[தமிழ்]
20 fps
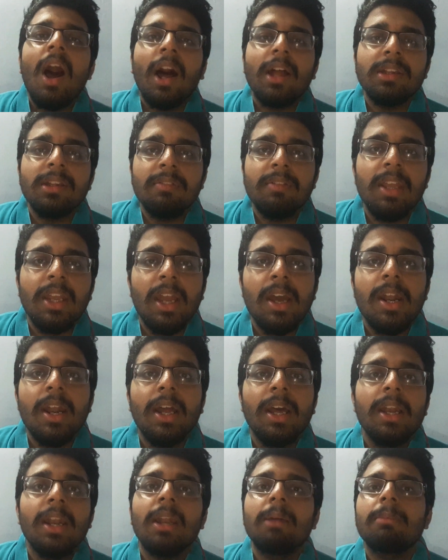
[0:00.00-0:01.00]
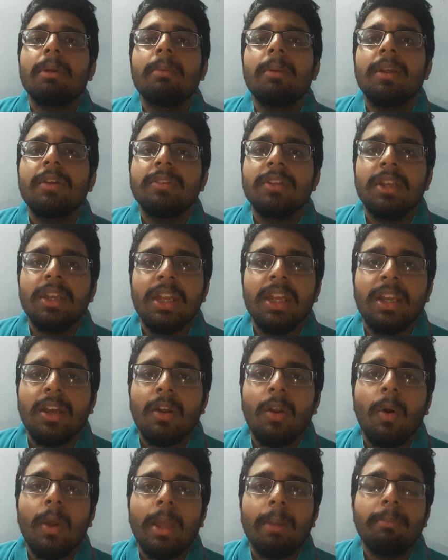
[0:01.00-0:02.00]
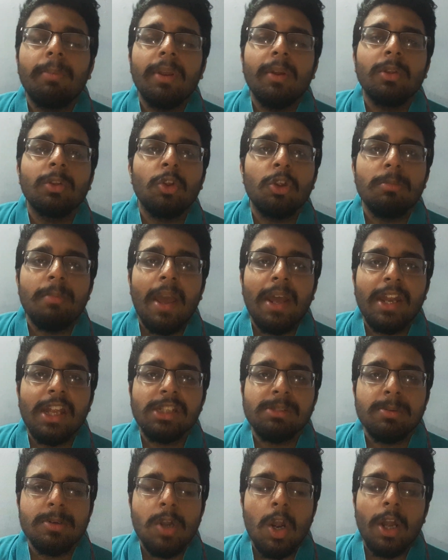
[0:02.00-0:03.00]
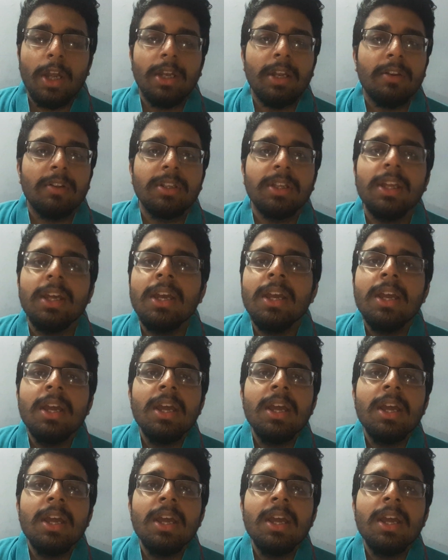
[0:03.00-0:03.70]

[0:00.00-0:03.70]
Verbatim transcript: அந்த வீக்கான இடங்களை நம்ம எப்படி வந்து நீக்கிறோம் எப்படி வந்து ஒரு மேனேஜ்மெண்ட் ஆடிட்டர் வந்து